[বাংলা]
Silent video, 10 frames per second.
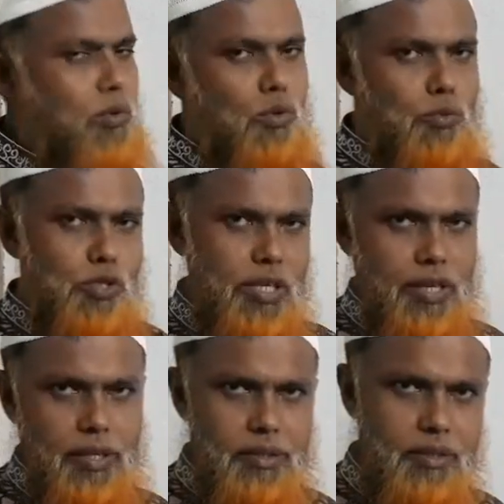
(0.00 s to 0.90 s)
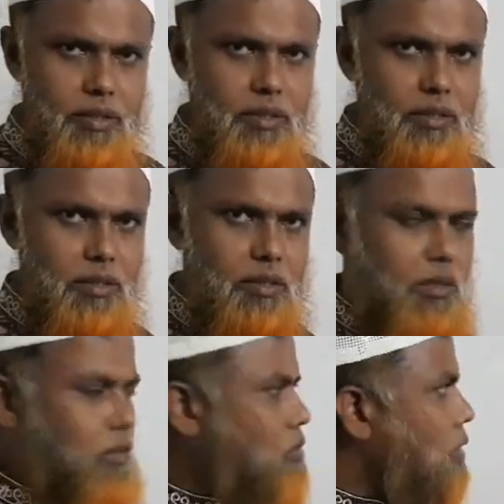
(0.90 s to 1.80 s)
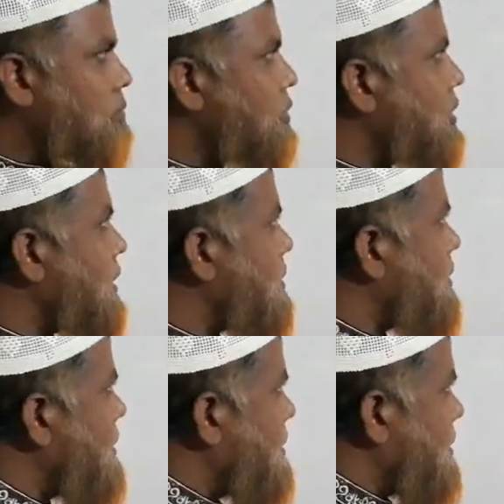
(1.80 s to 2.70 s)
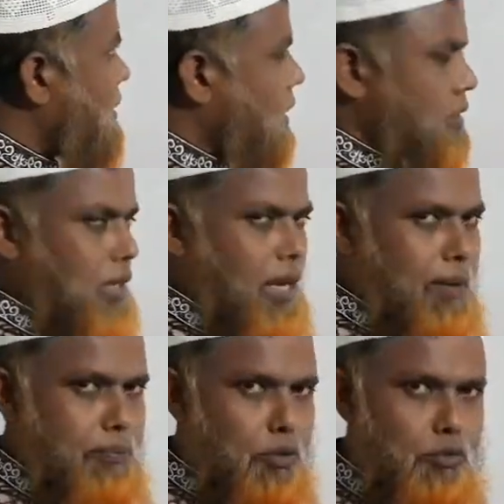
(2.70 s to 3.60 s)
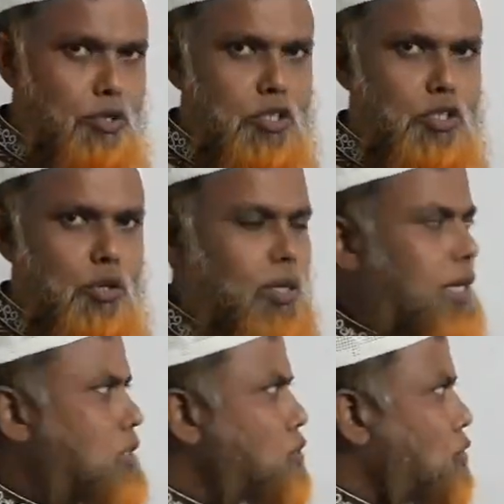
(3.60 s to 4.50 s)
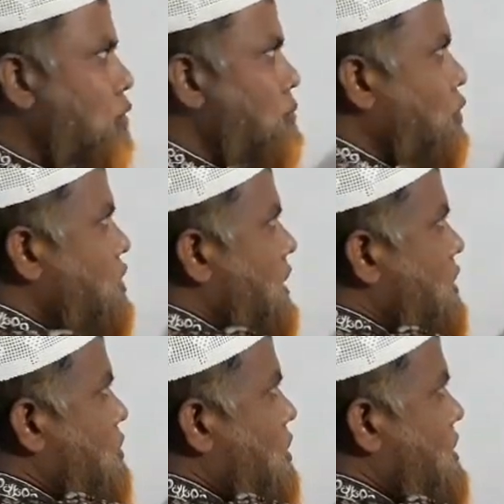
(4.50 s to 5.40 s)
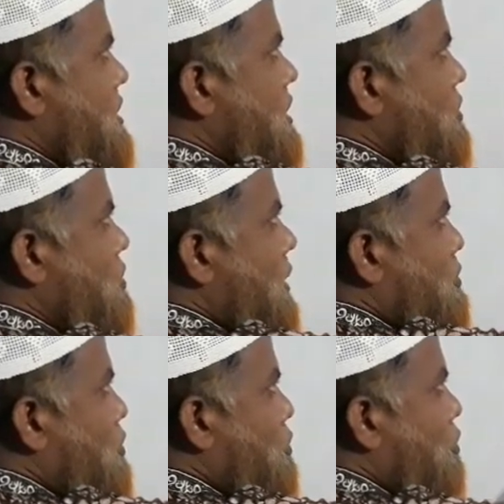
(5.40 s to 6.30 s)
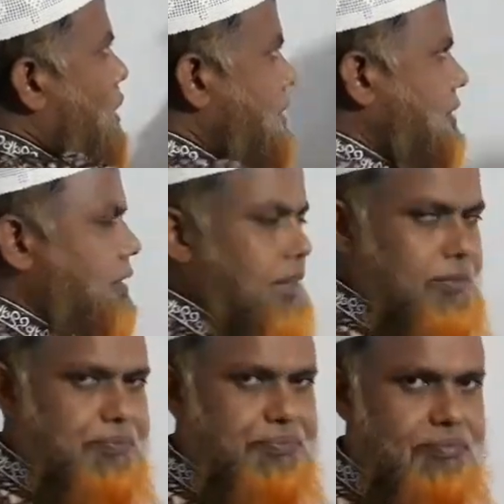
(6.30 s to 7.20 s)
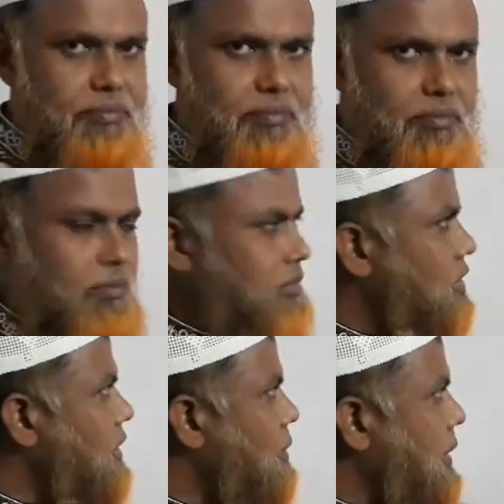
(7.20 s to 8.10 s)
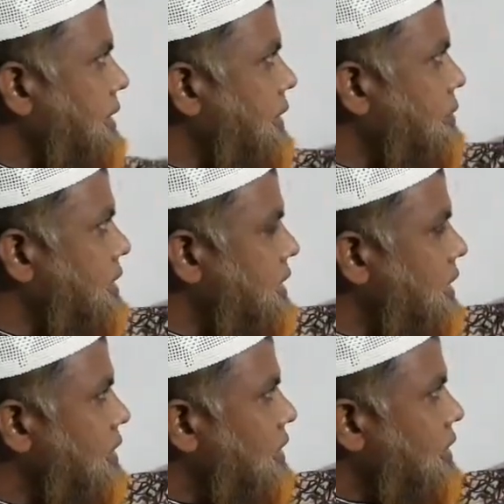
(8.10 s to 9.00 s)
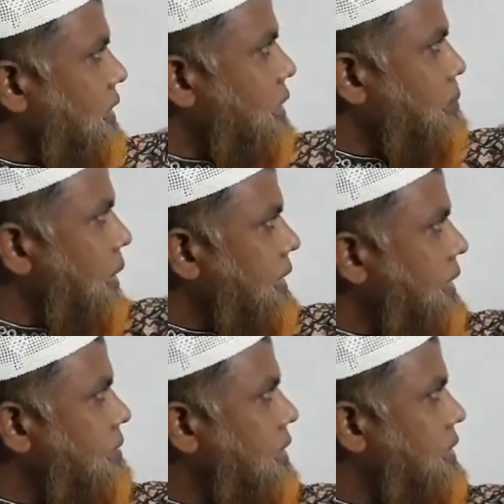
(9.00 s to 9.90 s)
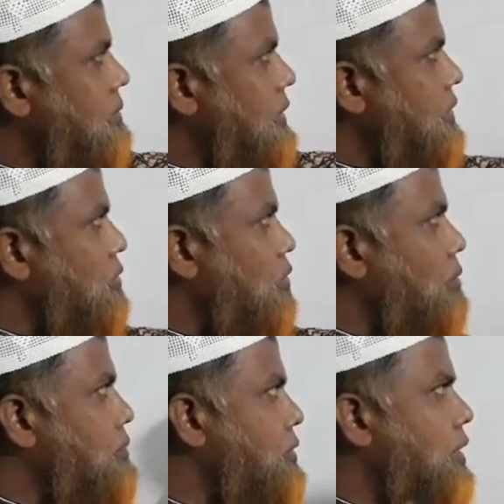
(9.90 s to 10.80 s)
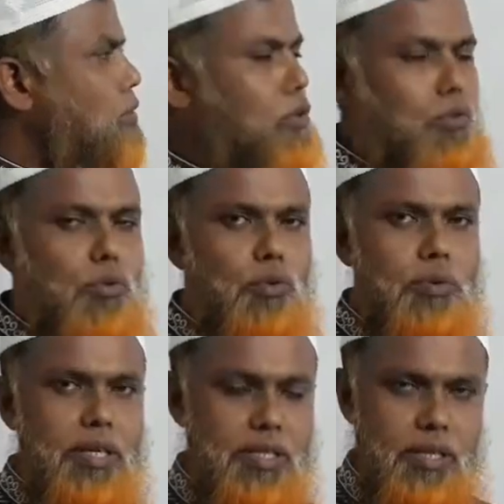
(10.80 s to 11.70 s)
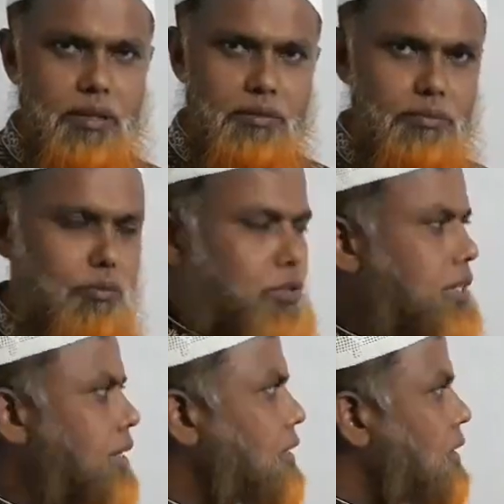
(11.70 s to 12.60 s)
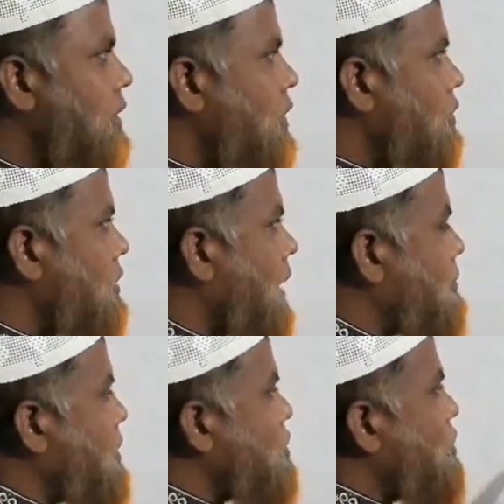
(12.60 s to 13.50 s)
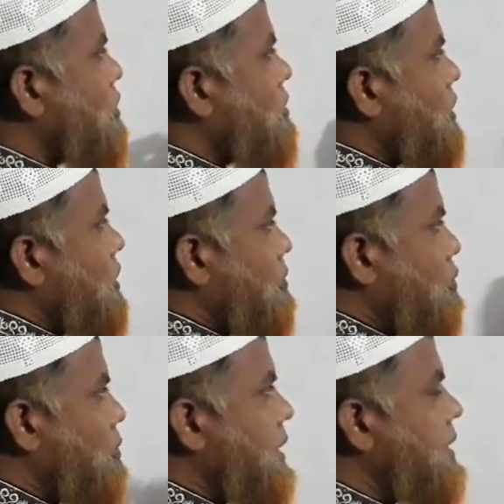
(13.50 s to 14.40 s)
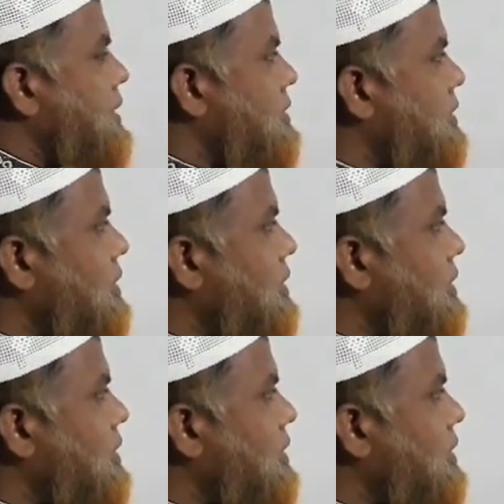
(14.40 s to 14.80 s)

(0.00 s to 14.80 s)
এগুলো বুঝে না কম্পিউটার এর আভ্যন্তরীণ সকল কার্যক্রম পরিচালিত হয় জিরো এবং ওয়ান দিয়ে এটা বাইনারি ভাষা এই বাইনারি ভাষা ব্যতীত কম্পিউটার অন্য কোনো ভাষা বুঝে না তো আমরা যখন মোবাইলের